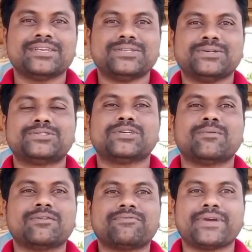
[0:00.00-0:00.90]

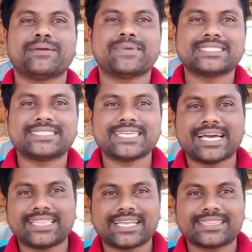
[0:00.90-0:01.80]
యూట్యూబ్లో ఫేమస్
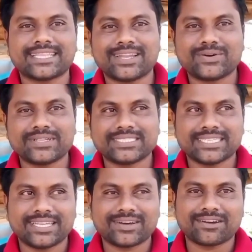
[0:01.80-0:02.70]
జాతి రత్నాల గురించి
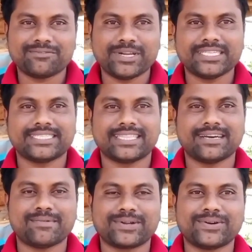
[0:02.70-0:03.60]
నేను ఒక వీడియో చేద్దాం
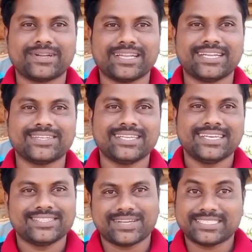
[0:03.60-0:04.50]
అనుకుంటున్నాను
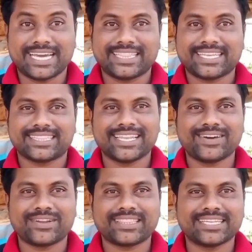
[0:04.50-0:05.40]
ఆ జాతి రత్నాలు
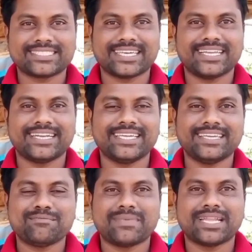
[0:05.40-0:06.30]
ఎవరో తెలుసు కదండి
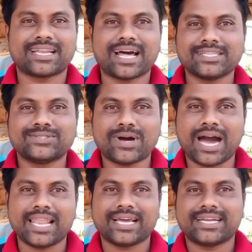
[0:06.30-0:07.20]
మన రాజు
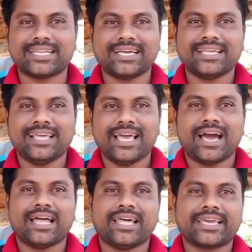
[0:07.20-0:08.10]
ఆలగడ్డ
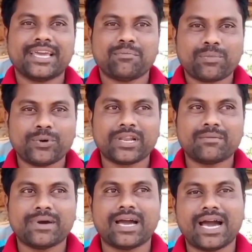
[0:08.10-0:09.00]
అలాగే
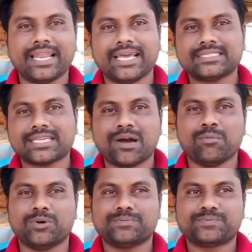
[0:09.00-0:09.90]
పూర్ణిమ అలియాస్ అమ్ము